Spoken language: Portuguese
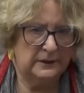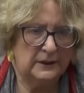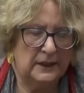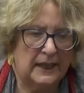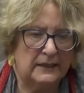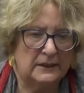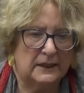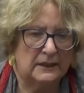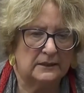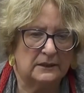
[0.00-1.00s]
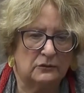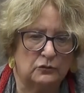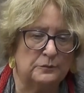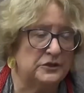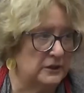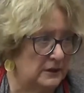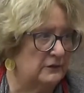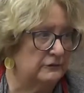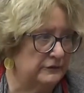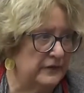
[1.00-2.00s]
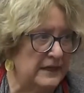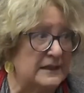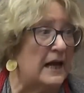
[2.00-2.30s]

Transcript: lá na, na, Clube de Vivência.